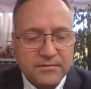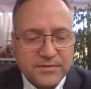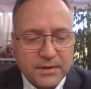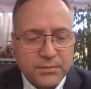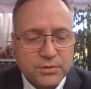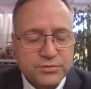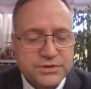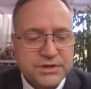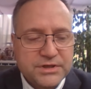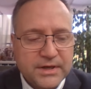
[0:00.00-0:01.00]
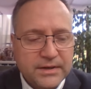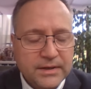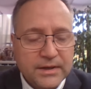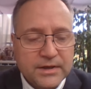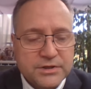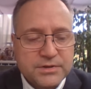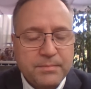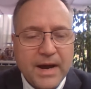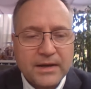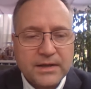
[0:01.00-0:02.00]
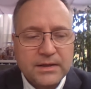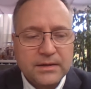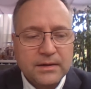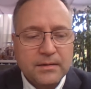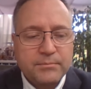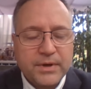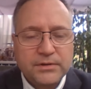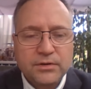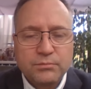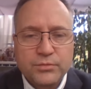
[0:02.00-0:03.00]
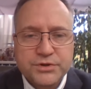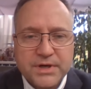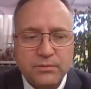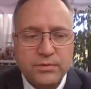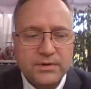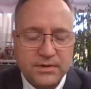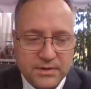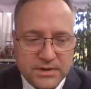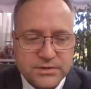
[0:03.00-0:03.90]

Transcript: Wiemy już dzisiaj, że banki będą musiały,